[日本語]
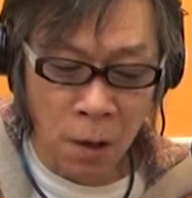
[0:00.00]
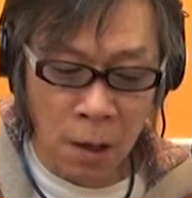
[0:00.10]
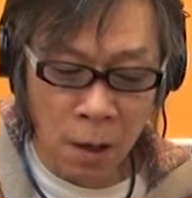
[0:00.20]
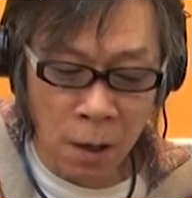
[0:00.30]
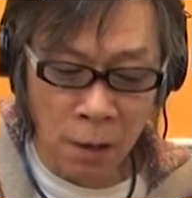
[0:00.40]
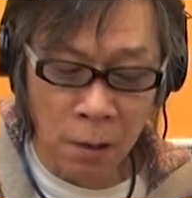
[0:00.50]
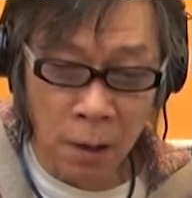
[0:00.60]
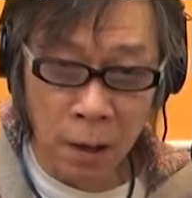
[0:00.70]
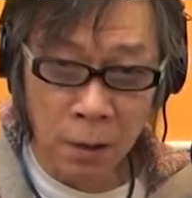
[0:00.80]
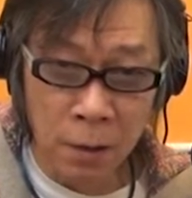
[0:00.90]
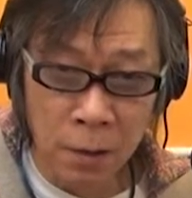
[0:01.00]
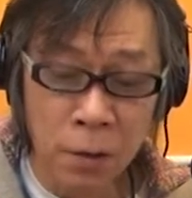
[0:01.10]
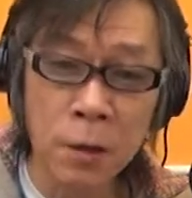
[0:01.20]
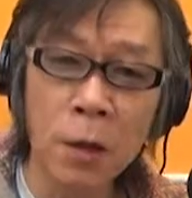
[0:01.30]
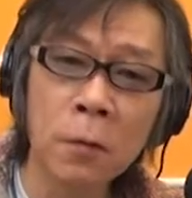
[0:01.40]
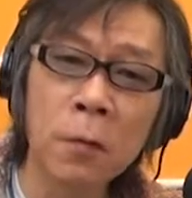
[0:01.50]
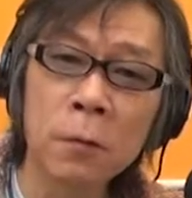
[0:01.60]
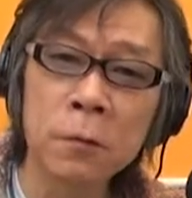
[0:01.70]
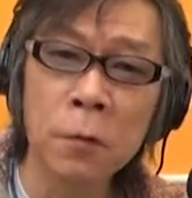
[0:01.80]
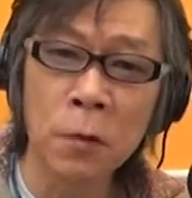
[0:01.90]
れは一定
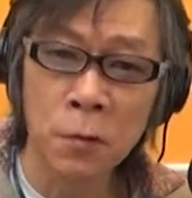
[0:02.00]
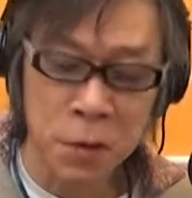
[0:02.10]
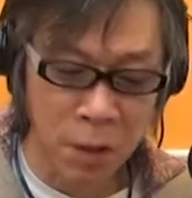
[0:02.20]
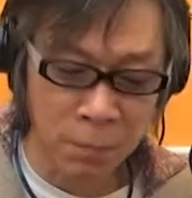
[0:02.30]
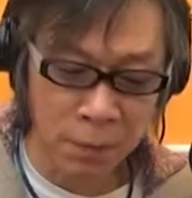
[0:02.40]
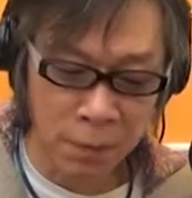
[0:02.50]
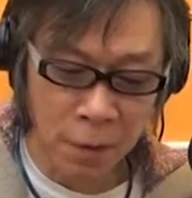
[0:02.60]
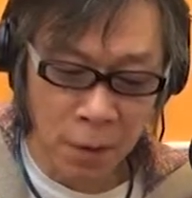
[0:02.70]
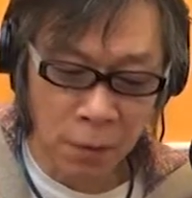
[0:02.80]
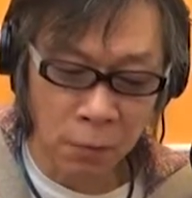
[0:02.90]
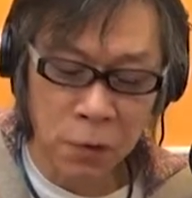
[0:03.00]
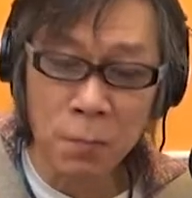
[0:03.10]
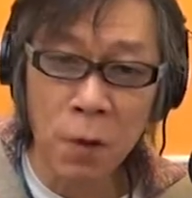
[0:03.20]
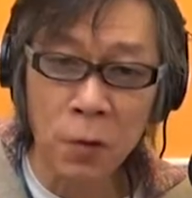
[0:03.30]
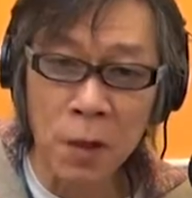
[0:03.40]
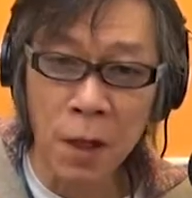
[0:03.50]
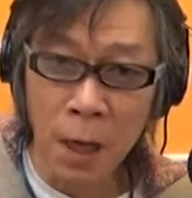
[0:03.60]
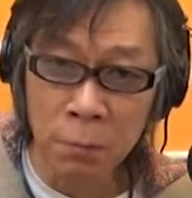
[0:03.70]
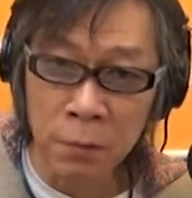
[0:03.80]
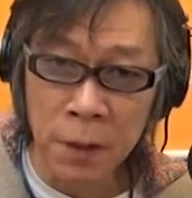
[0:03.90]
の動きをしています。そこにメロディーが
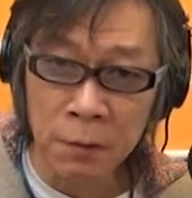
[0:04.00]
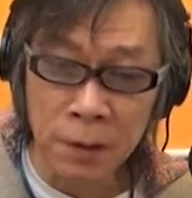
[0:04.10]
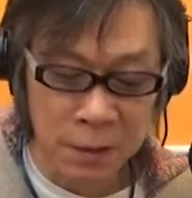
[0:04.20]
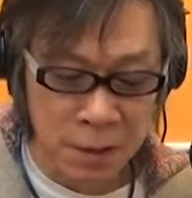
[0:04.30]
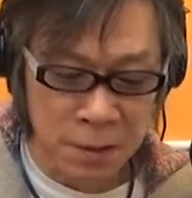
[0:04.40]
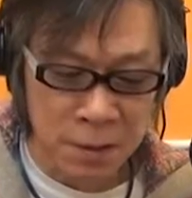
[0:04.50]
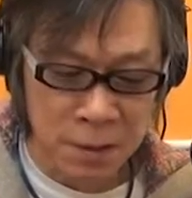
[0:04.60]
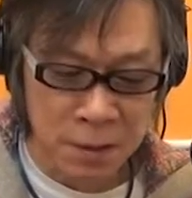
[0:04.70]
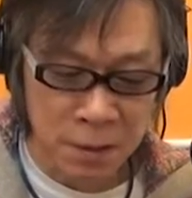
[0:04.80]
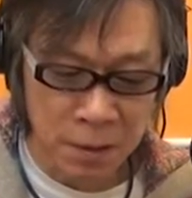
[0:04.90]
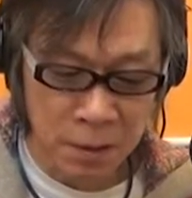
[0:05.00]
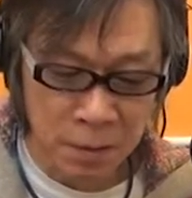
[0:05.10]
かぶっていく形です。